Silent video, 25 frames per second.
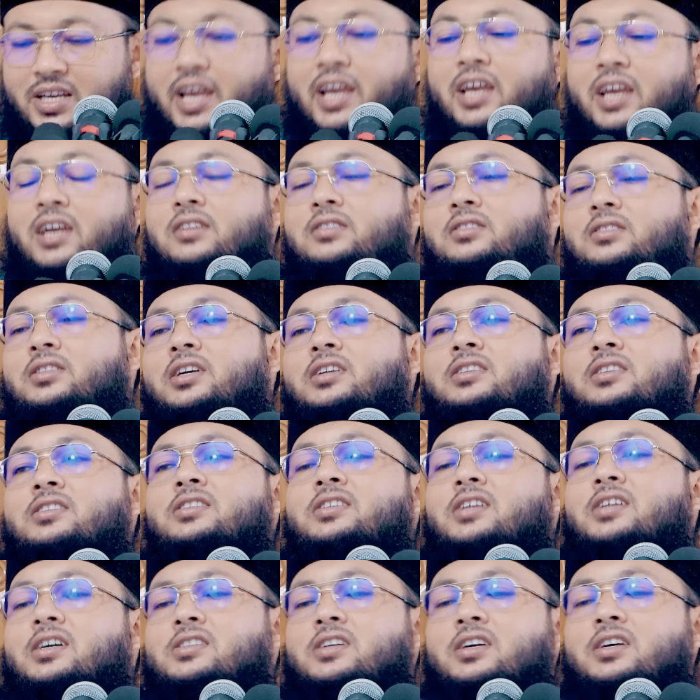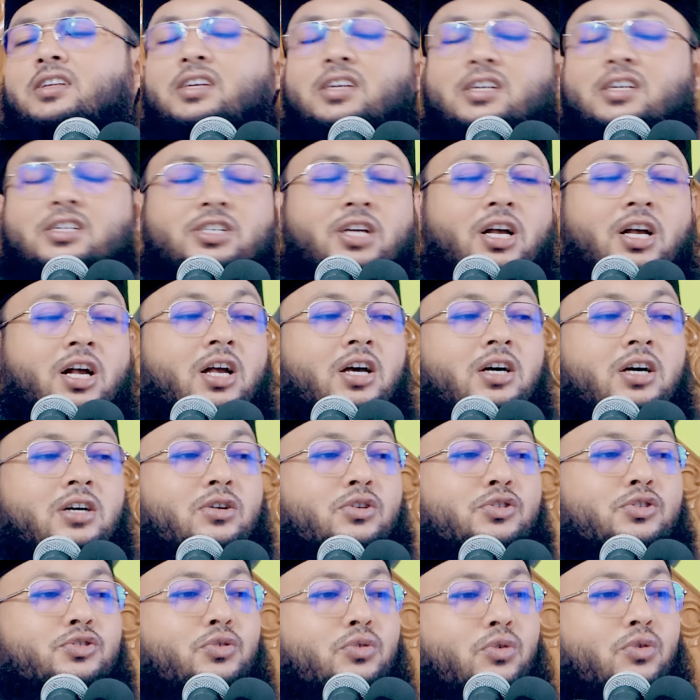এই তিনটা জিনিস
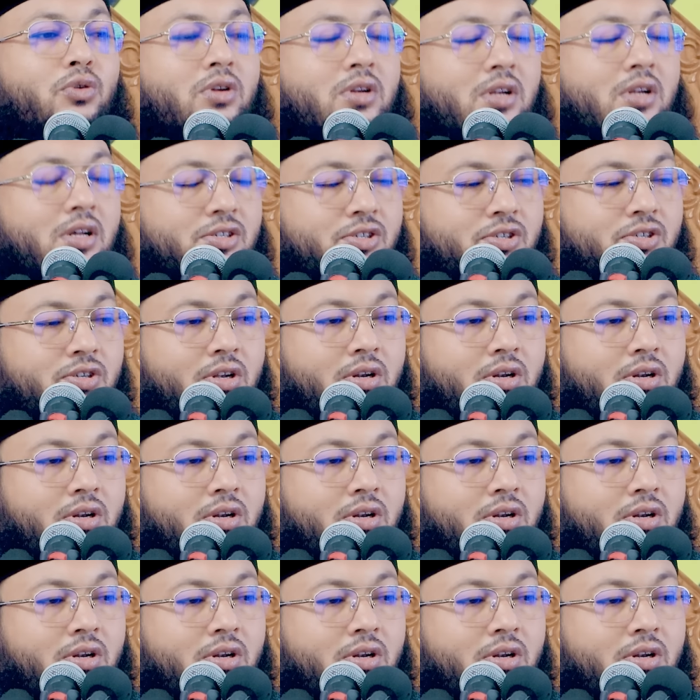রসুল্লাহ